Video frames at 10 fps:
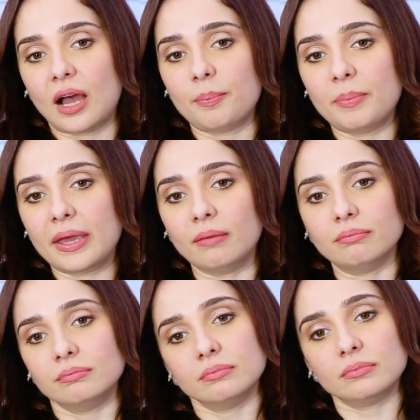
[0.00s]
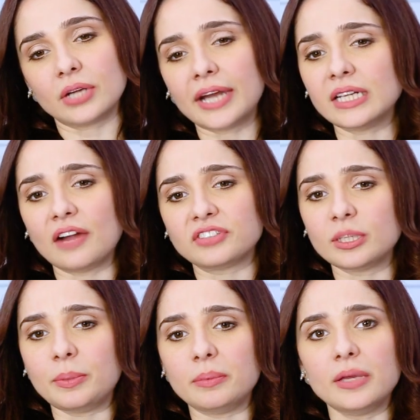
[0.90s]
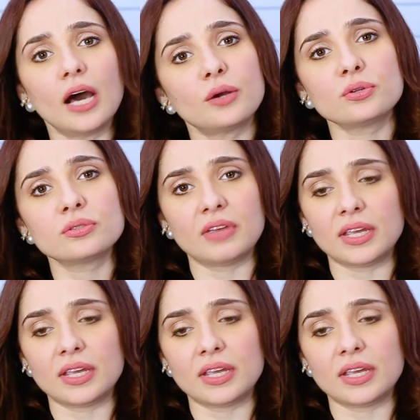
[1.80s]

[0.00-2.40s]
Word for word: अब मैं राइट आफ्टर द बेबी हर रोज़